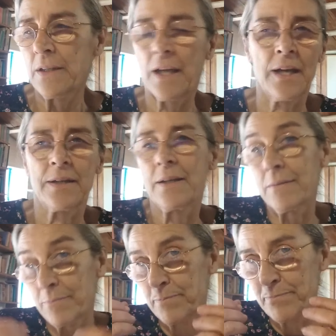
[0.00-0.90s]
que
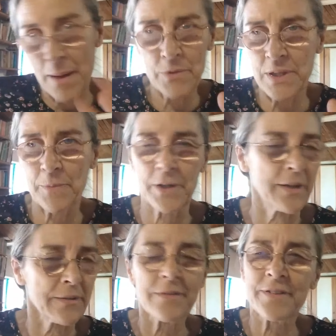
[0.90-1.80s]
haya vamos a
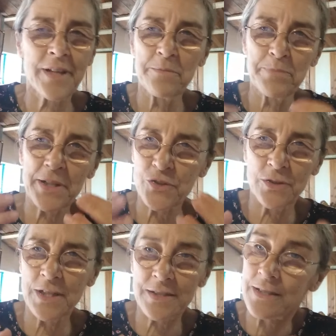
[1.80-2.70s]
poner, 100
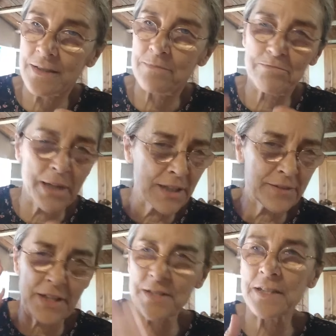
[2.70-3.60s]
personas que van a
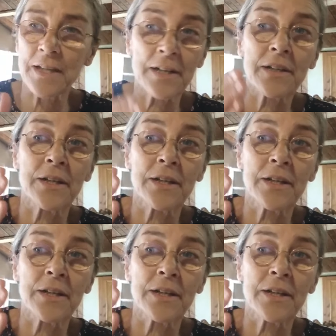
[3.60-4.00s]
transitar